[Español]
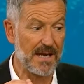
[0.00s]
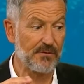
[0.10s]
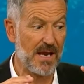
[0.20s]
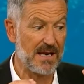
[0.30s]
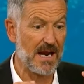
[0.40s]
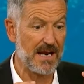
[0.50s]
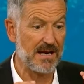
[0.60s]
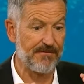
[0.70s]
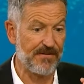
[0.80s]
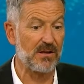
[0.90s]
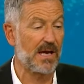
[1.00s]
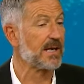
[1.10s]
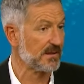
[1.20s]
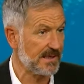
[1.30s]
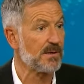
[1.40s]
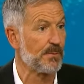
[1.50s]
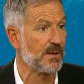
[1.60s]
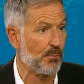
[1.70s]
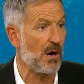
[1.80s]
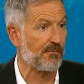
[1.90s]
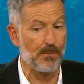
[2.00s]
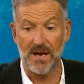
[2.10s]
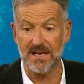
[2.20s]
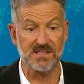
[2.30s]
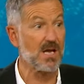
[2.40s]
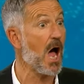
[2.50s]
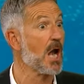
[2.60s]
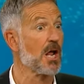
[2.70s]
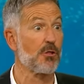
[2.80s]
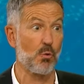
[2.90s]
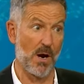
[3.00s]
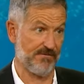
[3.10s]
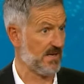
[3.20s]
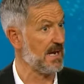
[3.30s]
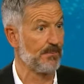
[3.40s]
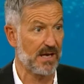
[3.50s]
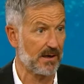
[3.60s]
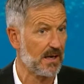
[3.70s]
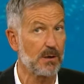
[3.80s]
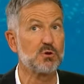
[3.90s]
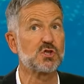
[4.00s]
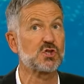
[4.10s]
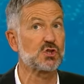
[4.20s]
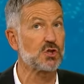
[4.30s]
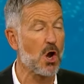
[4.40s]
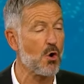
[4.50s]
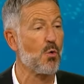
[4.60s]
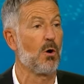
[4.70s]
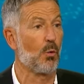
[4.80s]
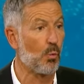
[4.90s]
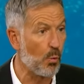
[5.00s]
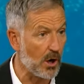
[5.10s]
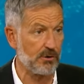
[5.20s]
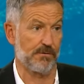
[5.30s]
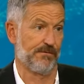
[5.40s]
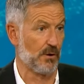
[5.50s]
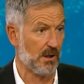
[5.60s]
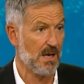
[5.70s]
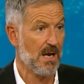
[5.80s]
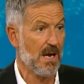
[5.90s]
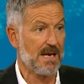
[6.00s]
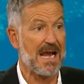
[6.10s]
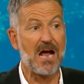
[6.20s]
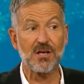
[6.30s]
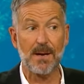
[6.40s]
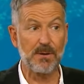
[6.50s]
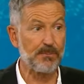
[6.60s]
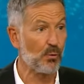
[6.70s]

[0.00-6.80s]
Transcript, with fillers: quise guiarlos en una oración de arrepentimiento. Vino otra oleada. Fue tan maravilloso. Había personas